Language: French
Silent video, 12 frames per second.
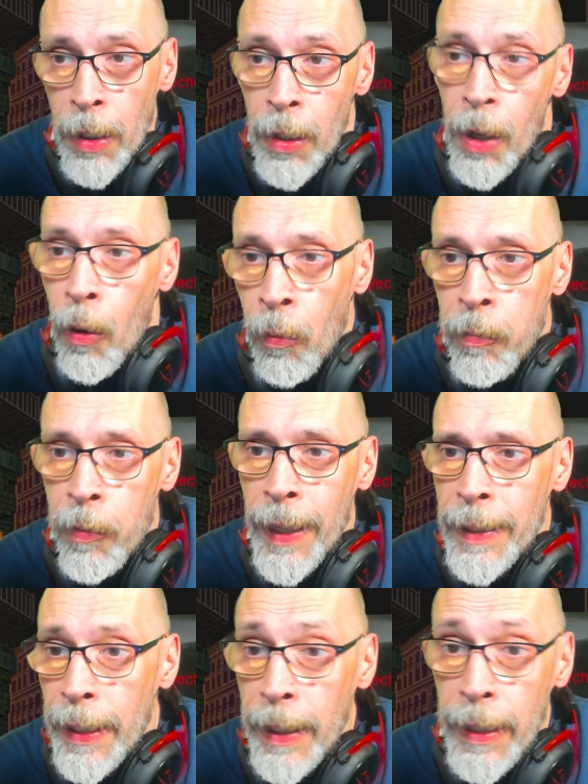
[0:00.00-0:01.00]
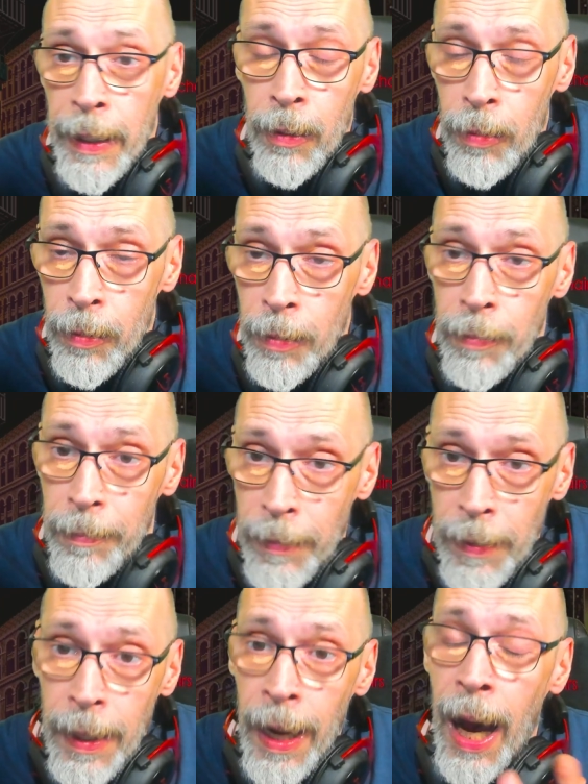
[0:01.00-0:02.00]
on voit que t'es es euh,
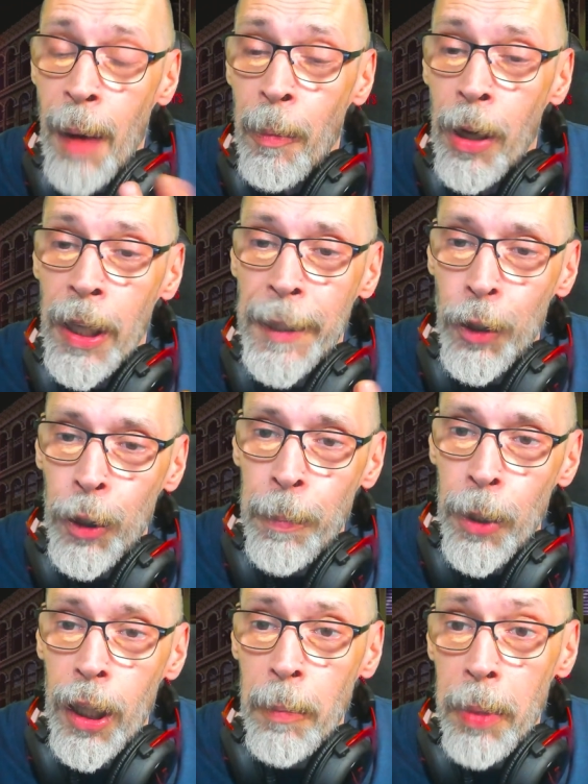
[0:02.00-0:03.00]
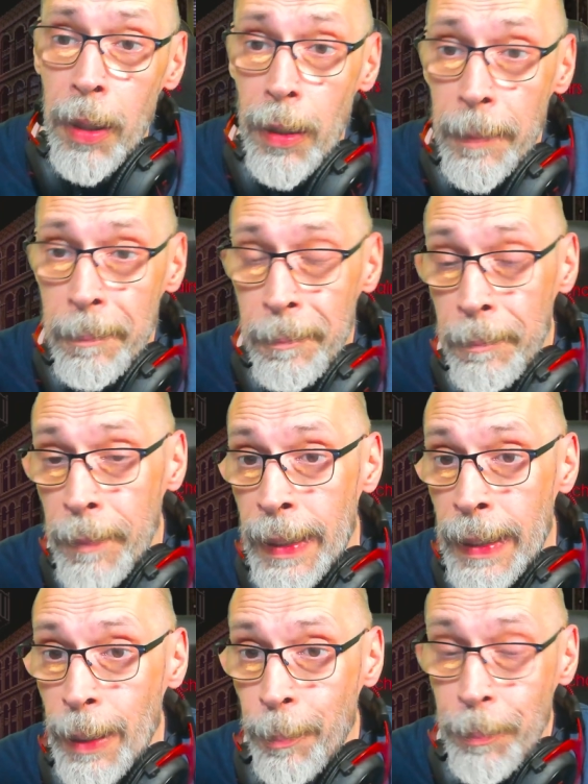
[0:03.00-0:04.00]
ramolli du bulbe.
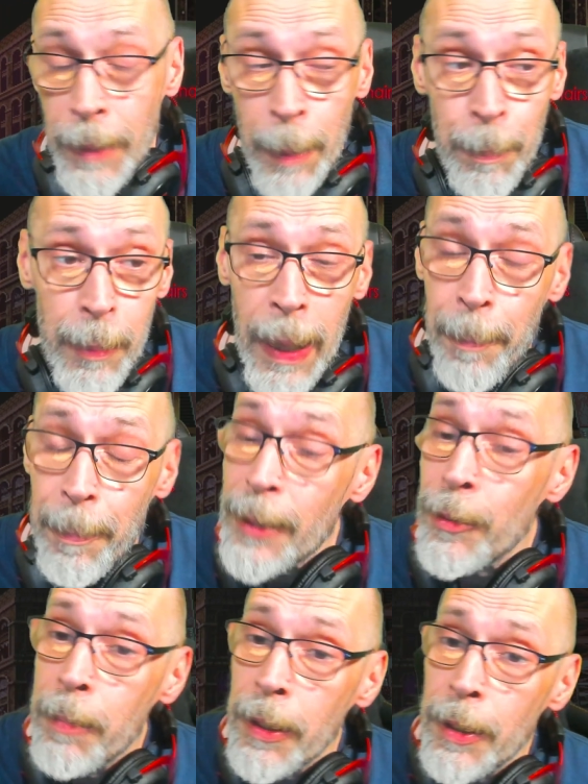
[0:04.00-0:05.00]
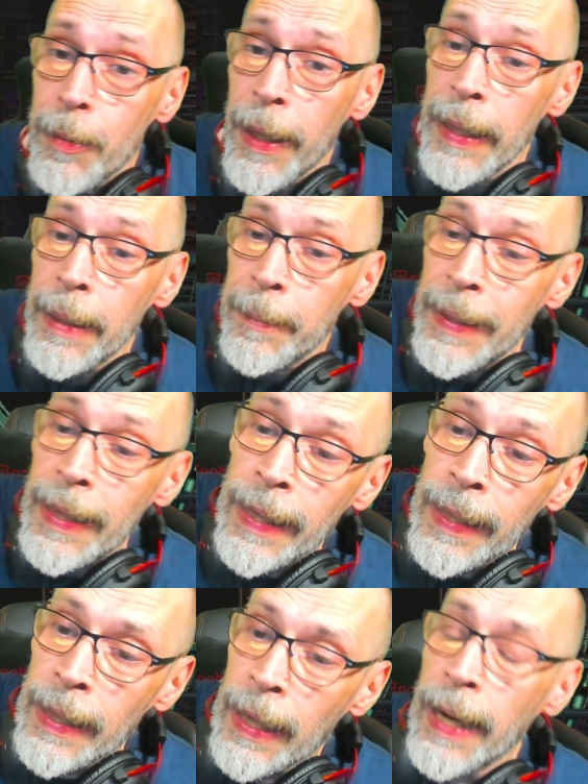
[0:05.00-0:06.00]
Hein Et puis bah passe une bonne soirée.
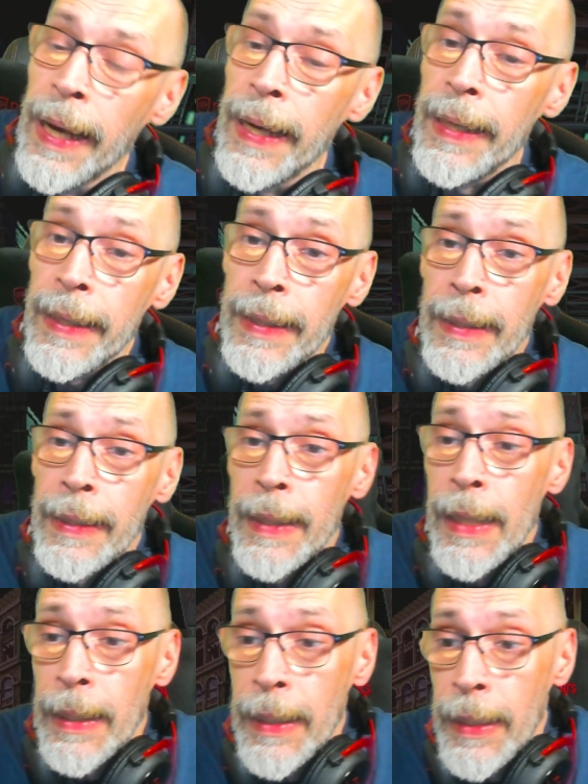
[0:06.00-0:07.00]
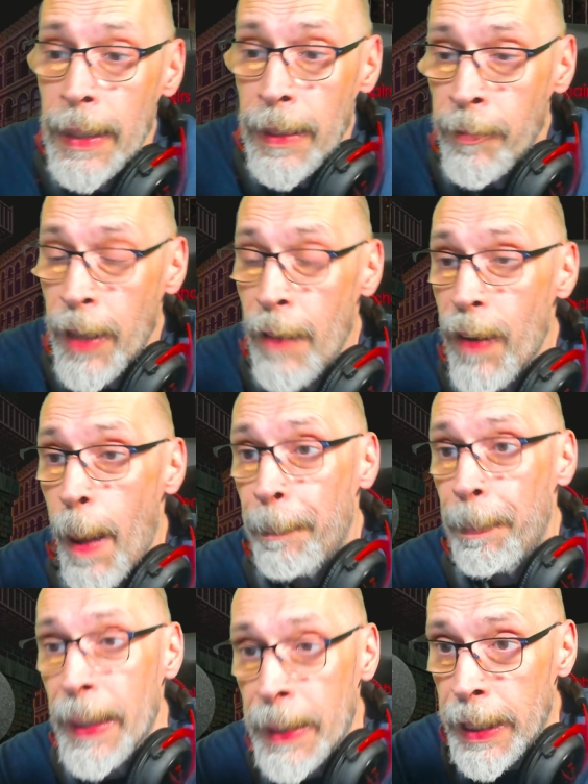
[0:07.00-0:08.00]
Allez Vive la
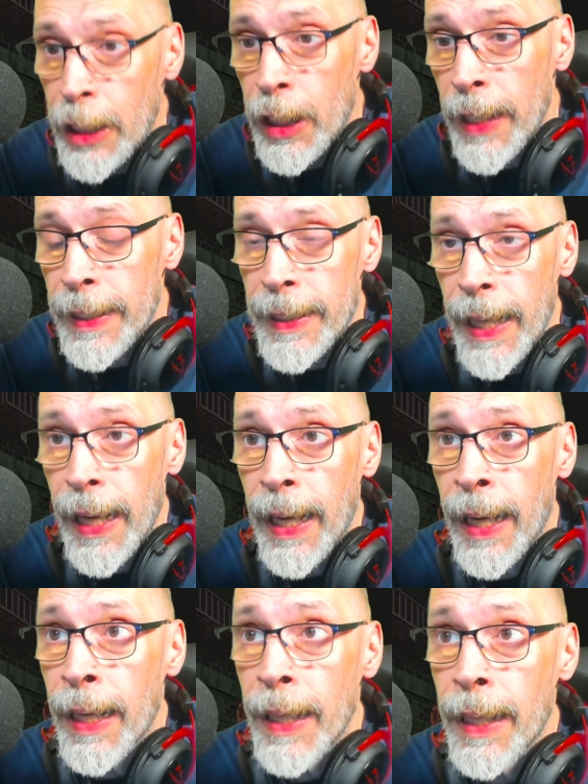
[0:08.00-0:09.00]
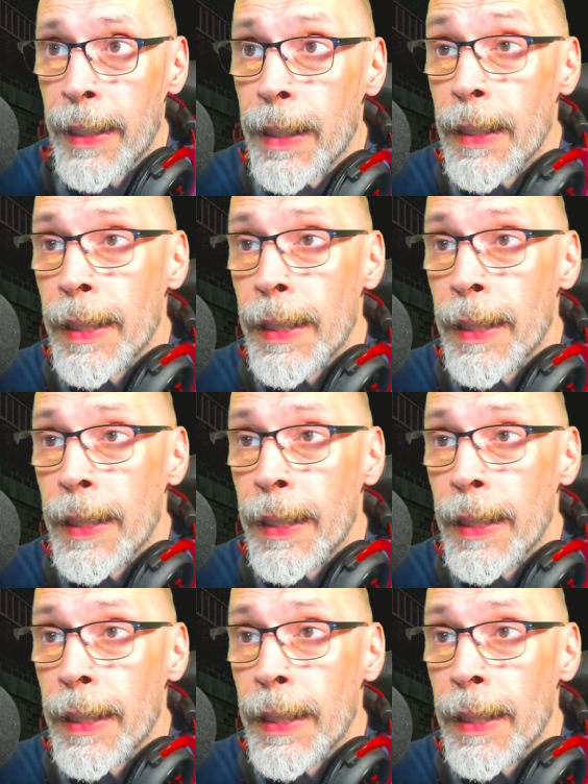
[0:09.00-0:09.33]
PlayStation 5